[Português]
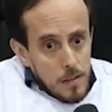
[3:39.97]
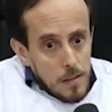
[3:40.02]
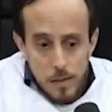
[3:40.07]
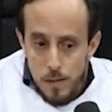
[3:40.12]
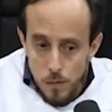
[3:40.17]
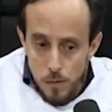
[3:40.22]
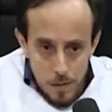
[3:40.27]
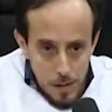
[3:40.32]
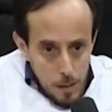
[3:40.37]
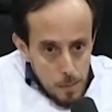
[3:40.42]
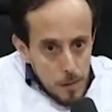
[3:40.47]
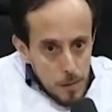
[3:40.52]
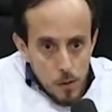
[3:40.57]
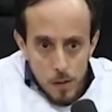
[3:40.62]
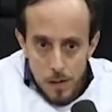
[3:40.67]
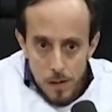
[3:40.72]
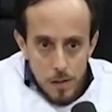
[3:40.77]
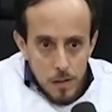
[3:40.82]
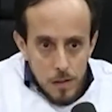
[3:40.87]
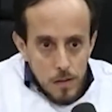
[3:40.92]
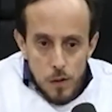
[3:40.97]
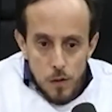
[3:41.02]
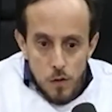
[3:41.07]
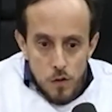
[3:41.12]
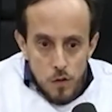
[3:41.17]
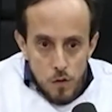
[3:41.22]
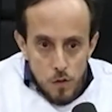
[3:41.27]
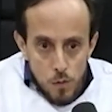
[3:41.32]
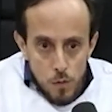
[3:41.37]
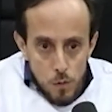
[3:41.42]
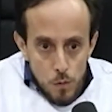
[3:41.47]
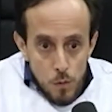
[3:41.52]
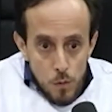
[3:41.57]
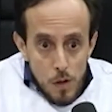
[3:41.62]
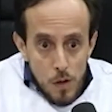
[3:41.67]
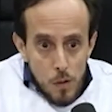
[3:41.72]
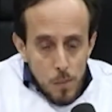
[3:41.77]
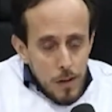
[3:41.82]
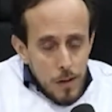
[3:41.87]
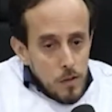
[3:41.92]
Não está melhorando.
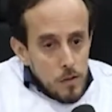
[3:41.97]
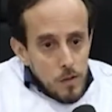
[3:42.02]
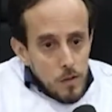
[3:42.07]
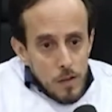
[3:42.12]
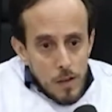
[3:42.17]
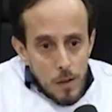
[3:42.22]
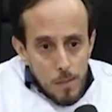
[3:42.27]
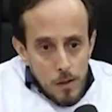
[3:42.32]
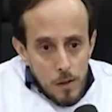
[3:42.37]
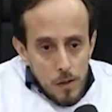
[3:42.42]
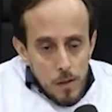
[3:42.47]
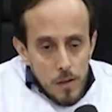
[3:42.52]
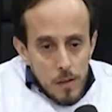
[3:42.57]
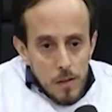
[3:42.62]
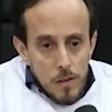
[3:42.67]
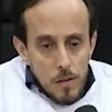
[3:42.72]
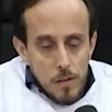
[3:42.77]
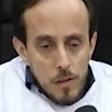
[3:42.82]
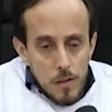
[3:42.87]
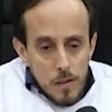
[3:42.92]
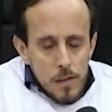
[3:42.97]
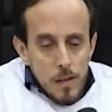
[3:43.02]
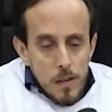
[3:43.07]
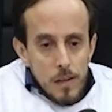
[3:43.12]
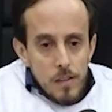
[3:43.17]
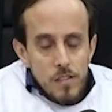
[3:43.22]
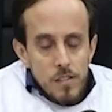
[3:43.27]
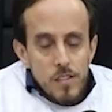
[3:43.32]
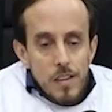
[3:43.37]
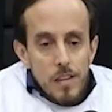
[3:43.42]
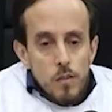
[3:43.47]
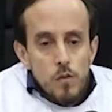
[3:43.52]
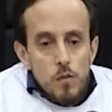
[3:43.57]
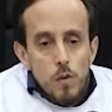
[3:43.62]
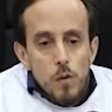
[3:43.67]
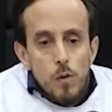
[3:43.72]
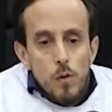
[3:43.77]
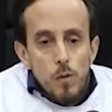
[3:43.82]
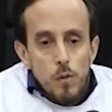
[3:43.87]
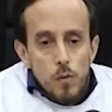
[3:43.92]
Estruturalmente não está melhorando a gente tem
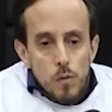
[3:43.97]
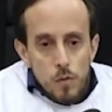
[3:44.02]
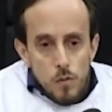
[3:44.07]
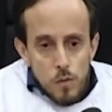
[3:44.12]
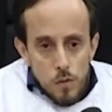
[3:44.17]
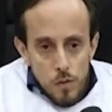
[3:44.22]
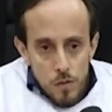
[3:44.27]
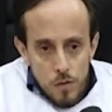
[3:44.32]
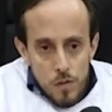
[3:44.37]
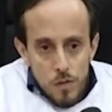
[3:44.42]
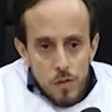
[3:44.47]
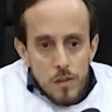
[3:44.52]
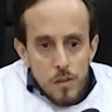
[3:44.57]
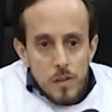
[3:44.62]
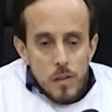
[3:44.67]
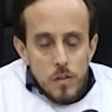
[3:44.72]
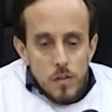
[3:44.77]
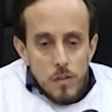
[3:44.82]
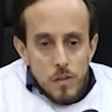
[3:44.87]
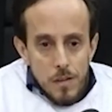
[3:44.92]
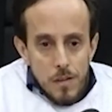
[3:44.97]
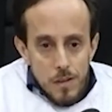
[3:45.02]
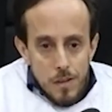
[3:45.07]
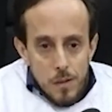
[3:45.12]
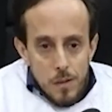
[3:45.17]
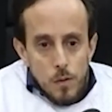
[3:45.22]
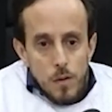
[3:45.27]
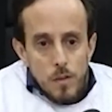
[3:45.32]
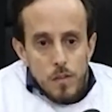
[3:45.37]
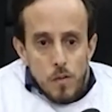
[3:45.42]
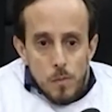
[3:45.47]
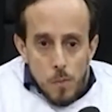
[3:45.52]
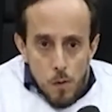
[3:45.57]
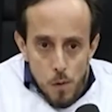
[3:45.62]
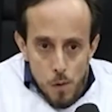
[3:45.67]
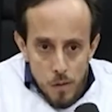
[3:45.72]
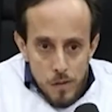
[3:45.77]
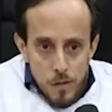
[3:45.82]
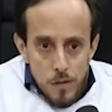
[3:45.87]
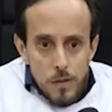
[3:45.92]
soluços de coisas
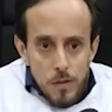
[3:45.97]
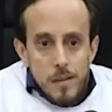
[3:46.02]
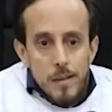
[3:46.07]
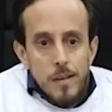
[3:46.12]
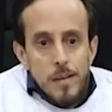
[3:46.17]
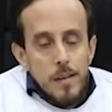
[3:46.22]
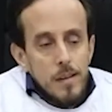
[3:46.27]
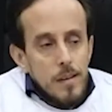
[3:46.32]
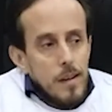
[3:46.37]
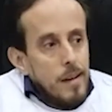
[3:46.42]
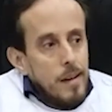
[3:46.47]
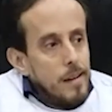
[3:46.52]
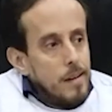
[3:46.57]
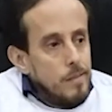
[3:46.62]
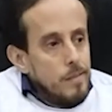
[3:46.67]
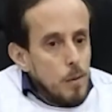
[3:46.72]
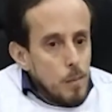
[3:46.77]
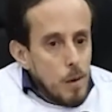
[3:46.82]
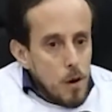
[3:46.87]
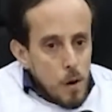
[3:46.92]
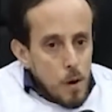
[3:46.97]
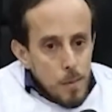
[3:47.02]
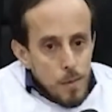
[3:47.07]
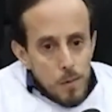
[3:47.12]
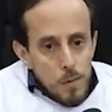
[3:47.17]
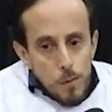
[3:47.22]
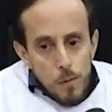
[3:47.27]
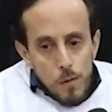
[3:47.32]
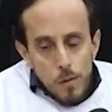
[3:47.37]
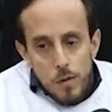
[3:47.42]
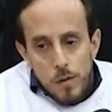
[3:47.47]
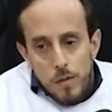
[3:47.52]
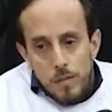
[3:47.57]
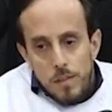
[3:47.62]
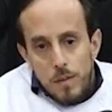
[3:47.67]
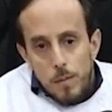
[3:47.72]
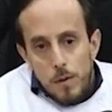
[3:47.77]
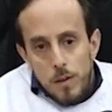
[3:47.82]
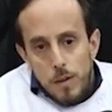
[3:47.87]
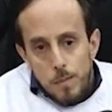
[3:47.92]
boas. Ah, vem uma Copa do Mundo,
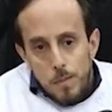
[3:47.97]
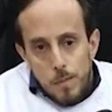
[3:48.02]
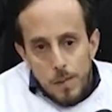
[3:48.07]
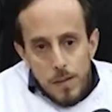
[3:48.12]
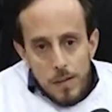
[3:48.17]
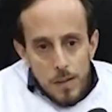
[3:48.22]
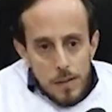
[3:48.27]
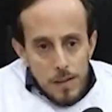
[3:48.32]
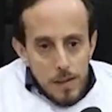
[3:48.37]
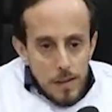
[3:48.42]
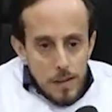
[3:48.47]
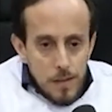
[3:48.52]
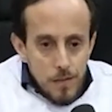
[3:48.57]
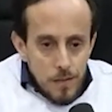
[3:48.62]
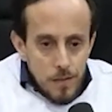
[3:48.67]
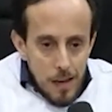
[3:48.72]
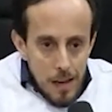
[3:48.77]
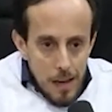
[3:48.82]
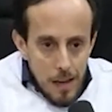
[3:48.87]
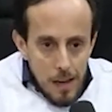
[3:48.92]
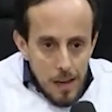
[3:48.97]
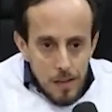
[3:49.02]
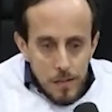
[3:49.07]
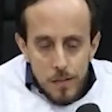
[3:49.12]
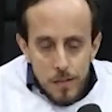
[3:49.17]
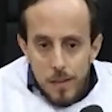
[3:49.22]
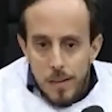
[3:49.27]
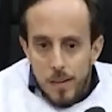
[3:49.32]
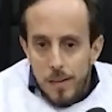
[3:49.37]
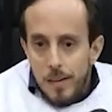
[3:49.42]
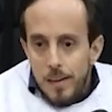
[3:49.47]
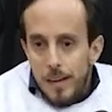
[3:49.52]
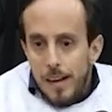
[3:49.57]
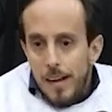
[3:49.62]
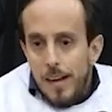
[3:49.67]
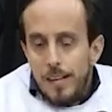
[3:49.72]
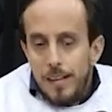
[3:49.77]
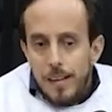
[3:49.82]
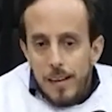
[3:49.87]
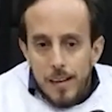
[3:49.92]
vem uma Olimpíada, invés.
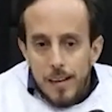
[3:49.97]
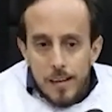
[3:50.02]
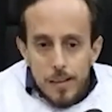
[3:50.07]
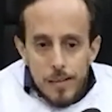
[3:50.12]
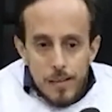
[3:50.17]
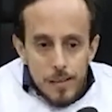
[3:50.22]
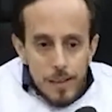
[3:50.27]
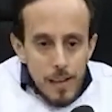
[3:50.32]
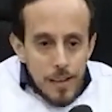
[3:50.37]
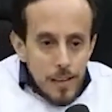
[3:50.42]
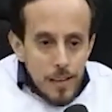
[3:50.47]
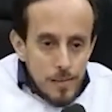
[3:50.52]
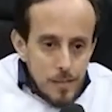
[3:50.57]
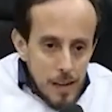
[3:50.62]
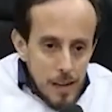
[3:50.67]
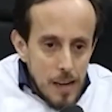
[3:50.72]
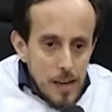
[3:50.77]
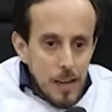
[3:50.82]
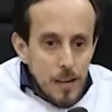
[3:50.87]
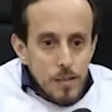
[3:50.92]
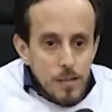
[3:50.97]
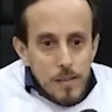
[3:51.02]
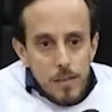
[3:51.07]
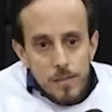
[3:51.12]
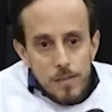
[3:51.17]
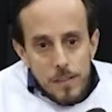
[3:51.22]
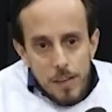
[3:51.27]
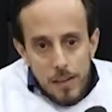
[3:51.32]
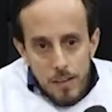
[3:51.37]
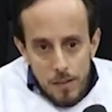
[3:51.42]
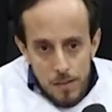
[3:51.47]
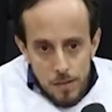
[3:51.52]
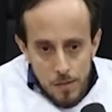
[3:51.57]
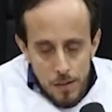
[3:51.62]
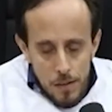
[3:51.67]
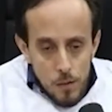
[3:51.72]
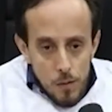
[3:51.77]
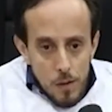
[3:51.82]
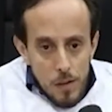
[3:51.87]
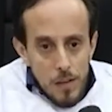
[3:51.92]
Aí tem carnaval, aí vem,
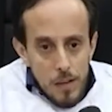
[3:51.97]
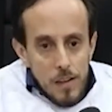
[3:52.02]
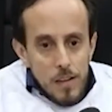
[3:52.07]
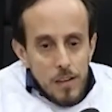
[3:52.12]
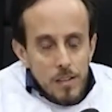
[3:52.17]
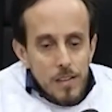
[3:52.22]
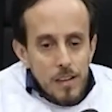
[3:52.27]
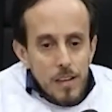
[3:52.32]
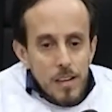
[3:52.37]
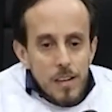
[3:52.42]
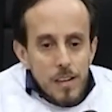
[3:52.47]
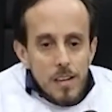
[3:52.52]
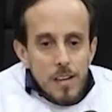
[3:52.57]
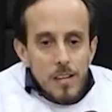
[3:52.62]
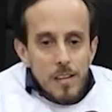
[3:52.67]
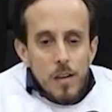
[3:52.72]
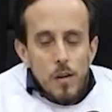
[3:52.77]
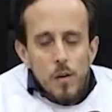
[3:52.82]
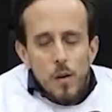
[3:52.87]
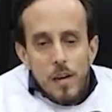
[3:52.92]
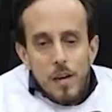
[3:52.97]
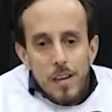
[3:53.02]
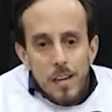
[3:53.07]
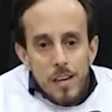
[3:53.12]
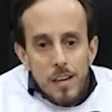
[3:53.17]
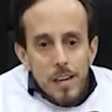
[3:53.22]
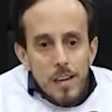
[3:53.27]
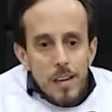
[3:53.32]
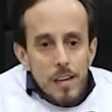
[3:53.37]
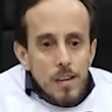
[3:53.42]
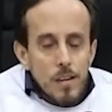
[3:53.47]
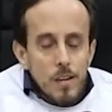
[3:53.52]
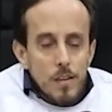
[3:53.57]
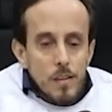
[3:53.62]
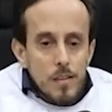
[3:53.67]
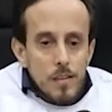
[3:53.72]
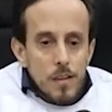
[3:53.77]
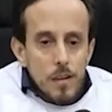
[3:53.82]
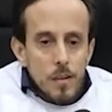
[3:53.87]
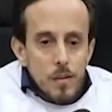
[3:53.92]
vem turista, tem o Rock in
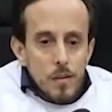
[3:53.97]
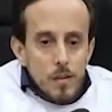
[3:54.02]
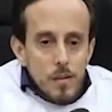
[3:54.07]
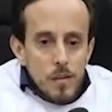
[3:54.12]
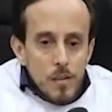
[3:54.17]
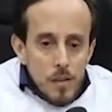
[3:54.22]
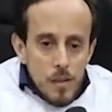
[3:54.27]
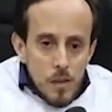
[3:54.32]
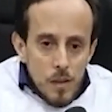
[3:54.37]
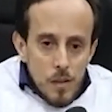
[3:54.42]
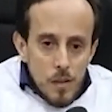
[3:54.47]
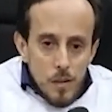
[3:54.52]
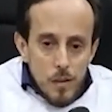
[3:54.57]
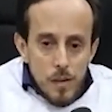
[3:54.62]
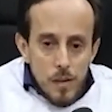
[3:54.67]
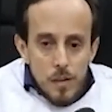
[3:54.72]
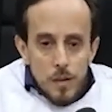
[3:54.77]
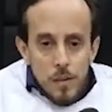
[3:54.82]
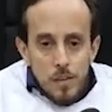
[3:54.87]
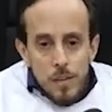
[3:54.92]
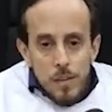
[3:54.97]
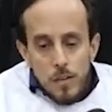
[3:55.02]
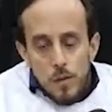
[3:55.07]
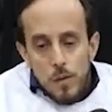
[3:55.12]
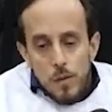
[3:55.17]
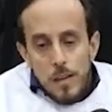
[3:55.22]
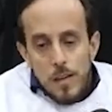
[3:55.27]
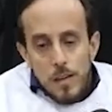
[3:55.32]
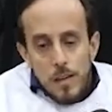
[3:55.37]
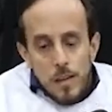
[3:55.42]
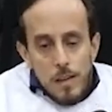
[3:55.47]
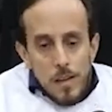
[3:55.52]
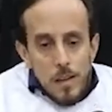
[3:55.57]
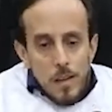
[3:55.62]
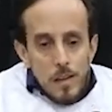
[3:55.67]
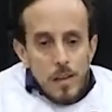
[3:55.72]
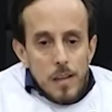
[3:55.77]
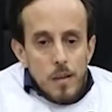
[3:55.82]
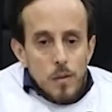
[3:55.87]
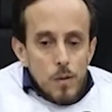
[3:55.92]
Rio, tem o, o Rio Innovation Week,
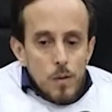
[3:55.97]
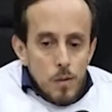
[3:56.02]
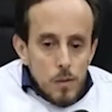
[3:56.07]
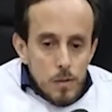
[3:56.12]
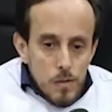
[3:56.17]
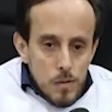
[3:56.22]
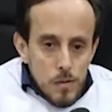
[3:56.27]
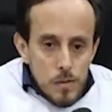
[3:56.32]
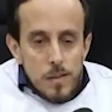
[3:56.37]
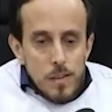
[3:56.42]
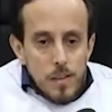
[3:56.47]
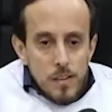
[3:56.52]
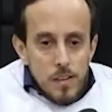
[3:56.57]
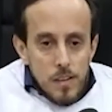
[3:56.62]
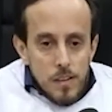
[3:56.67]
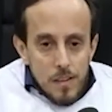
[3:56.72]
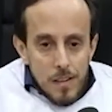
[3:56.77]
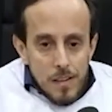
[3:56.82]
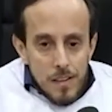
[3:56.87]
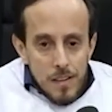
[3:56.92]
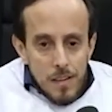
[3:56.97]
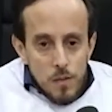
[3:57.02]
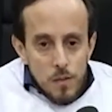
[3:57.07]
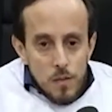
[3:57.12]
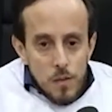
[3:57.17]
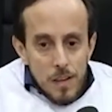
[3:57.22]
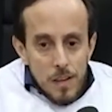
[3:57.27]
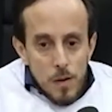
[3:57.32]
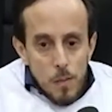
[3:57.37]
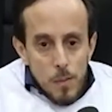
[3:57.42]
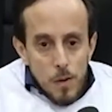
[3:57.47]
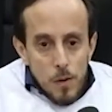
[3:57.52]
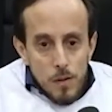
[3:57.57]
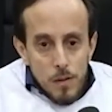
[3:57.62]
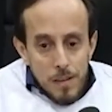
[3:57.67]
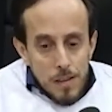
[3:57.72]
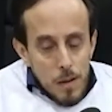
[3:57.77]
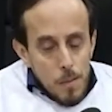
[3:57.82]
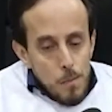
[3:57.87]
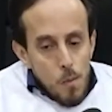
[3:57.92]
tem o. A gente, isso aí é uma
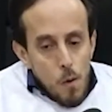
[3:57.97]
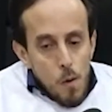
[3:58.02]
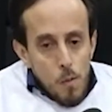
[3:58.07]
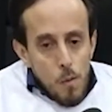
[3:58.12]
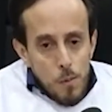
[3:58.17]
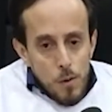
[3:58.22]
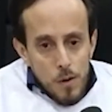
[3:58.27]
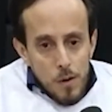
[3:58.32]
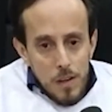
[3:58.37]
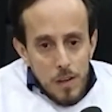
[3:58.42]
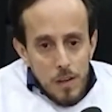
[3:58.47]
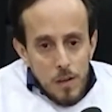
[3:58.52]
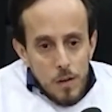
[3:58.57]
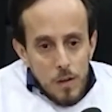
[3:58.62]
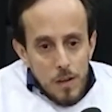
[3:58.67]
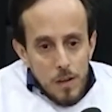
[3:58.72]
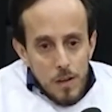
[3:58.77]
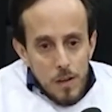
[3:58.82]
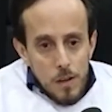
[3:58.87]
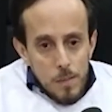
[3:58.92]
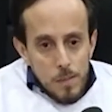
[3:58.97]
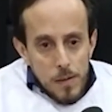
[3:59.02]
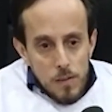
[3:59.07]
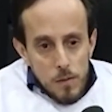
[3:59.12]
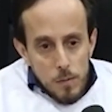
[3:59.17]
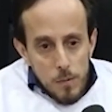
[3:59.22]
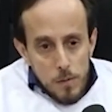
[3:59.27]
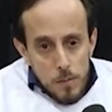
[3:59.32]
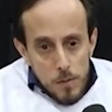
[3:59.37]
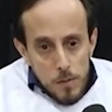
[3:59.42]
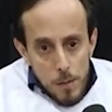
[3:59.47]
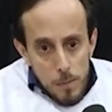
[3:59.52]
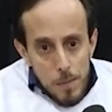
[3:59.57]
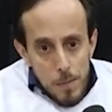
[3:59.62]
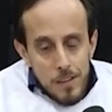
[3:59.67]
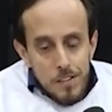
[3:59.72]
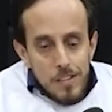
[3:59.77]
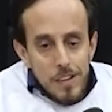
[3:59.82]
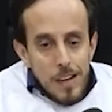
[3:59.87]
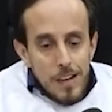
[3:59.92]
coisa que é bom para o Rio, mas ao mesmo tempo
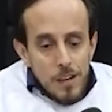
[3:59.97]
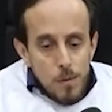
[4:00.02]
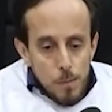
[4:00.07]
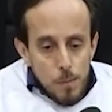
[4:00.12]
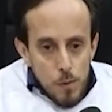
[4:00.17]
mais cara um